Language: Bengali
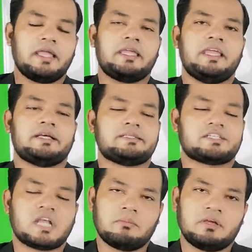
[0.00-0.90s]
এগিয়ে আছে
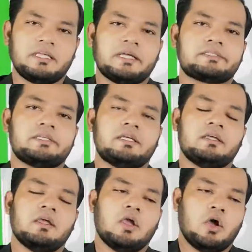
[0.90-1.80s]
সাংবাদিক আছে
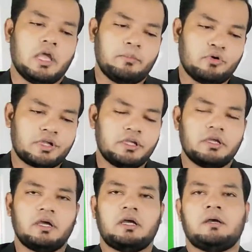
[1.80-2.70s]
এবং কি
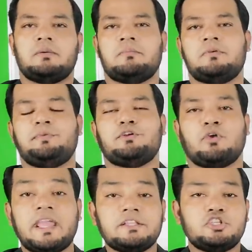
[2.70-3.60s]
বিভিন্ন
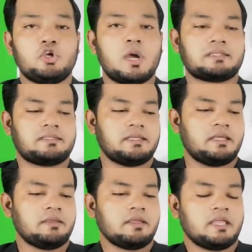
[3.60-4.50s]
এনজিও আছে
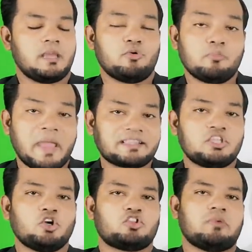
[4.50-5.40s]
এবং
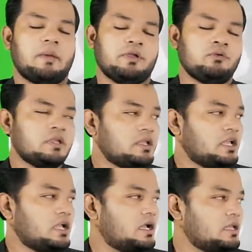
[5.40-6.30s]
ব্যক্তিগতভাবেও
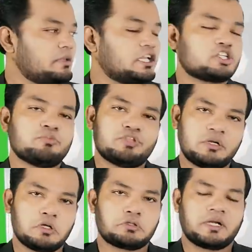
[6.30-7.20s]
ইমিগ্রেশন
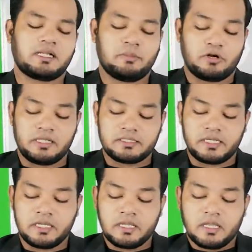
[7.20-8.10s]
প্রধান গতকালকে বলে
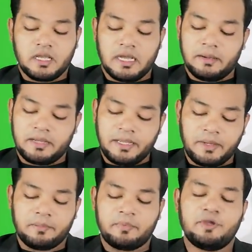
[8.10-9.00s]
যে
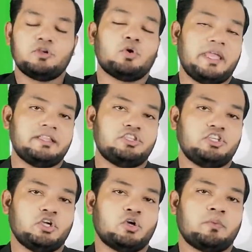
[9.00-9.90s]
বিভিন্ন
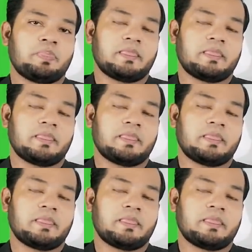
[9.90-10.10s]
এনজিও